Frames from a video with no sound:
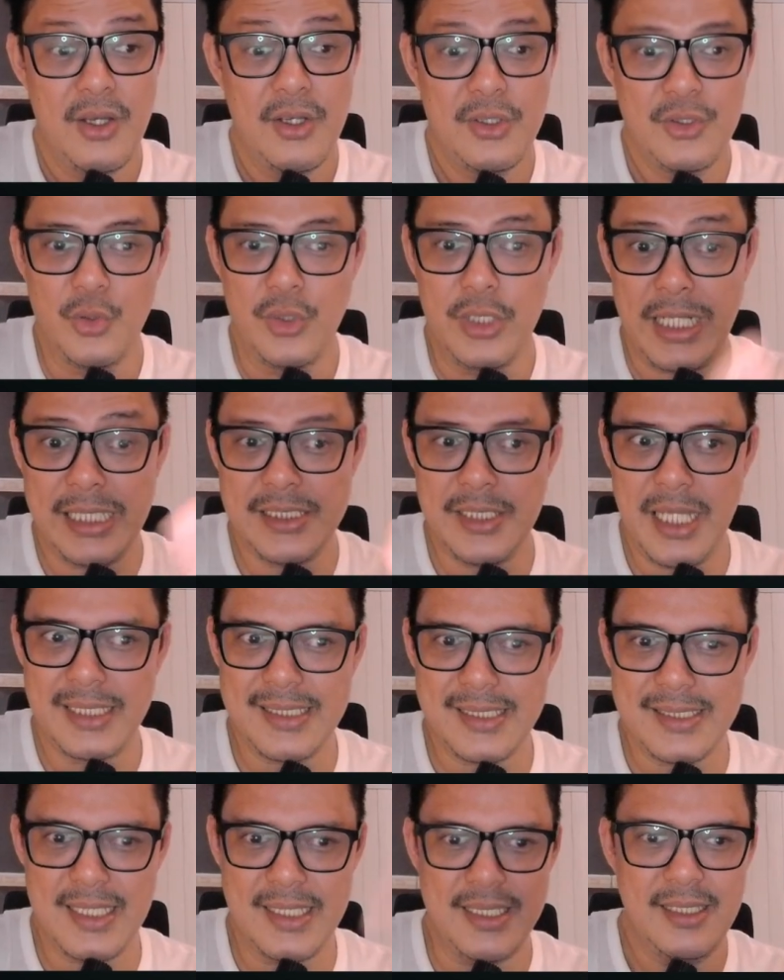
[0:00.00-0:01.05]
tuh dikasih
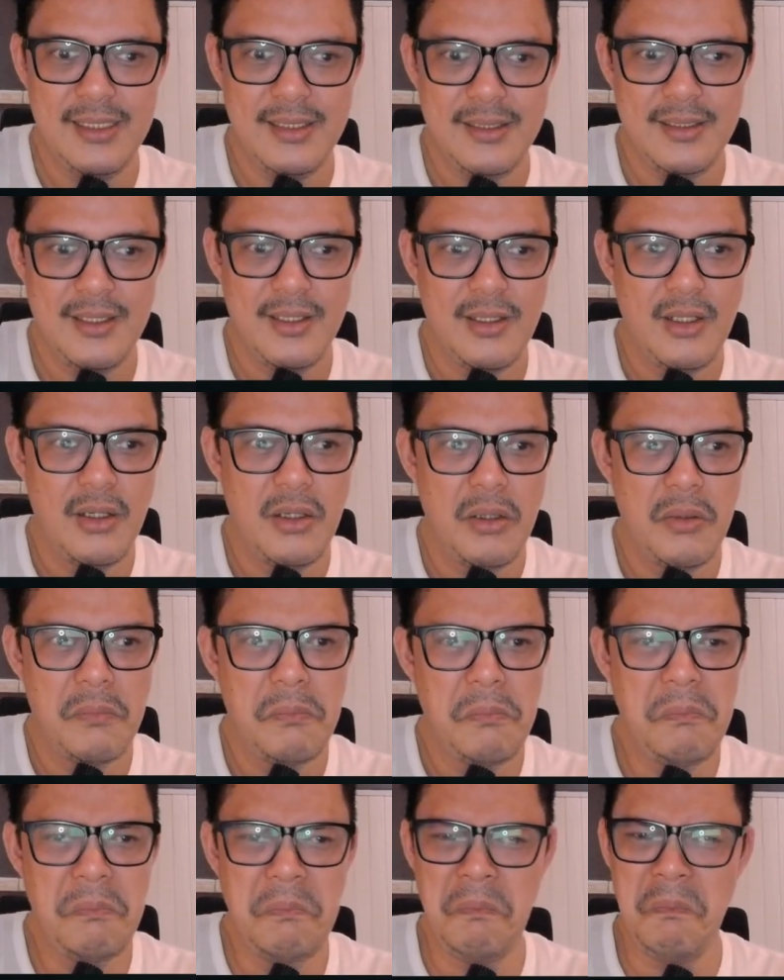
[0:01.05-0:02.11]
atas lagi
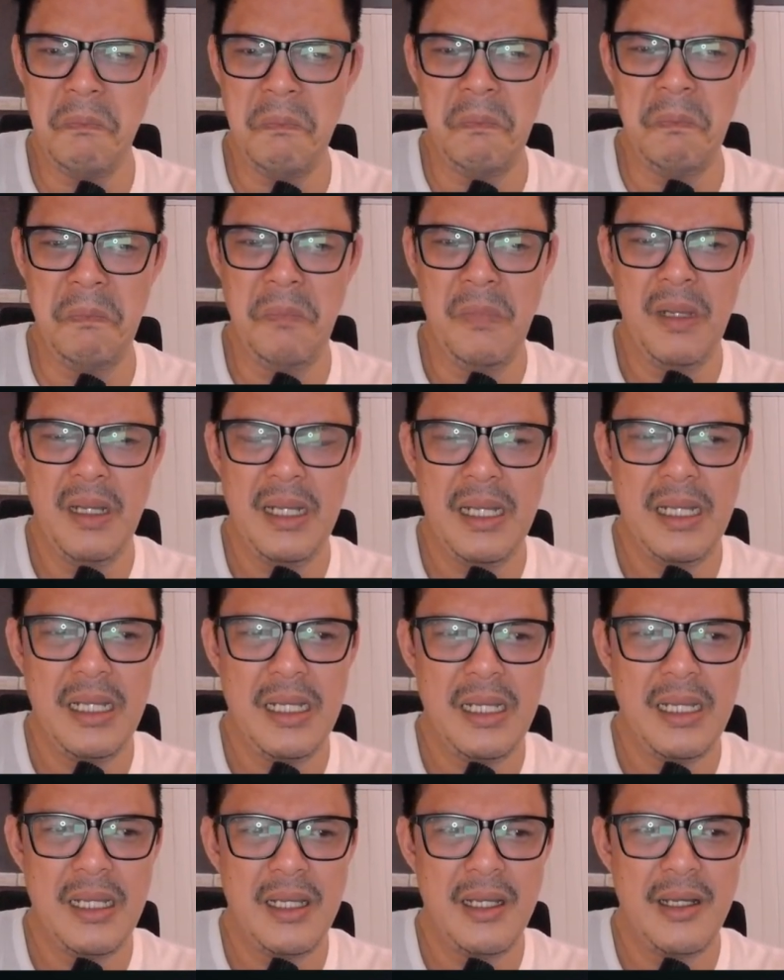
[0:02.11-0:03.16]
hmm.
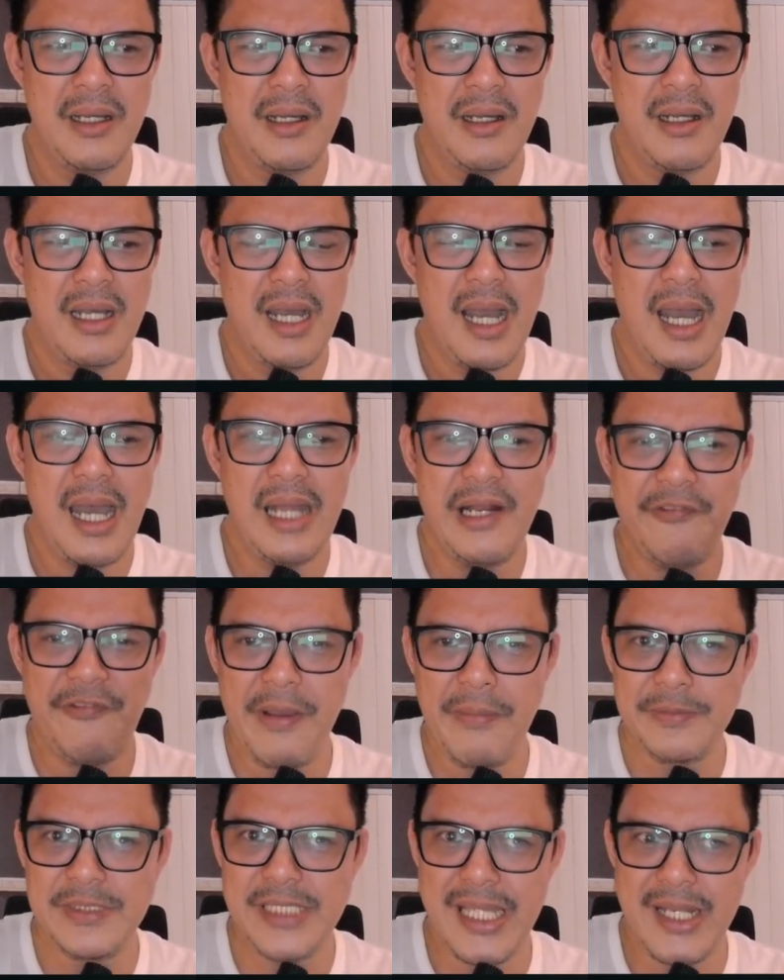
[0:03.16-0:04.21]
ada
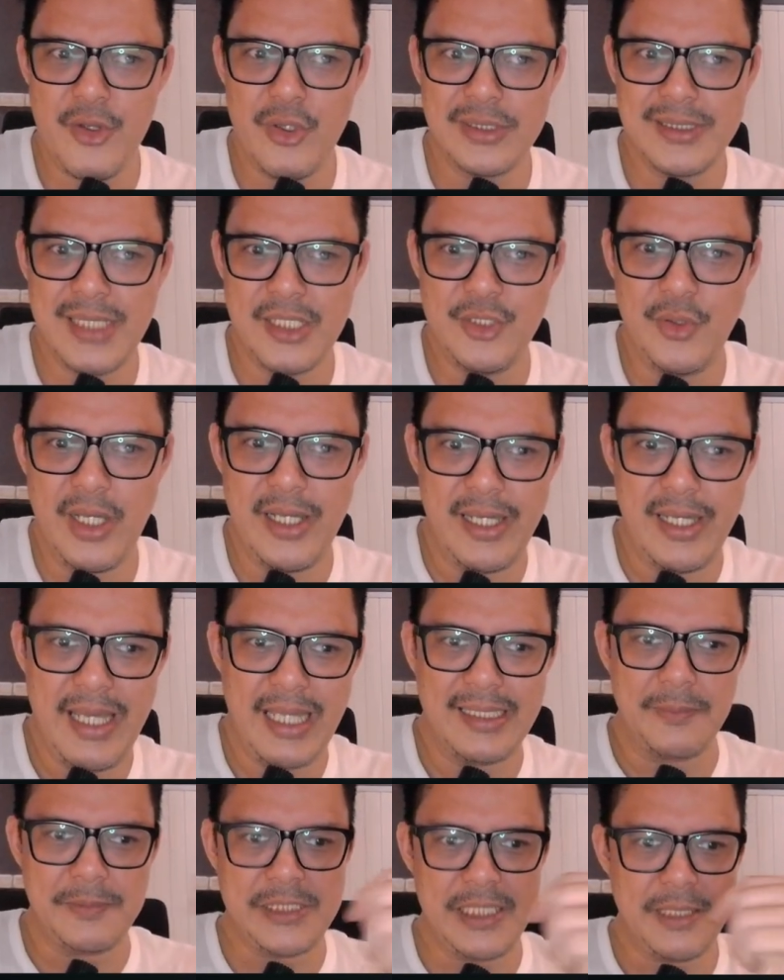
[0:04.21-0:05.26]
vibe seriosa juga ya
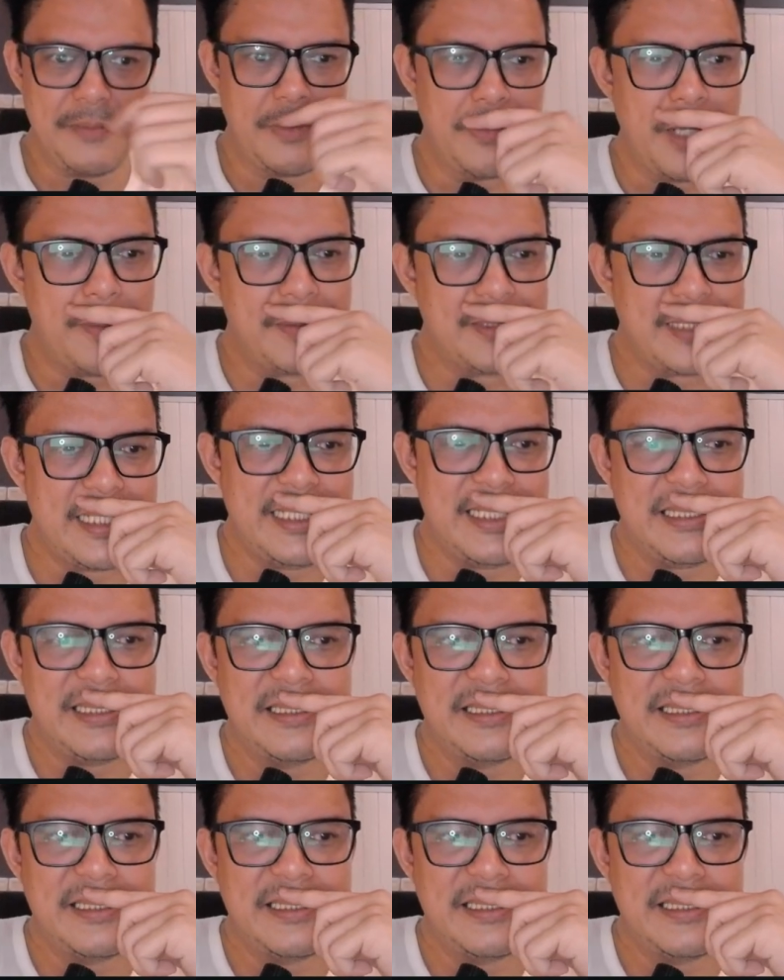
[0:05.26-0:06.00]
adlibsnya beberapa tadi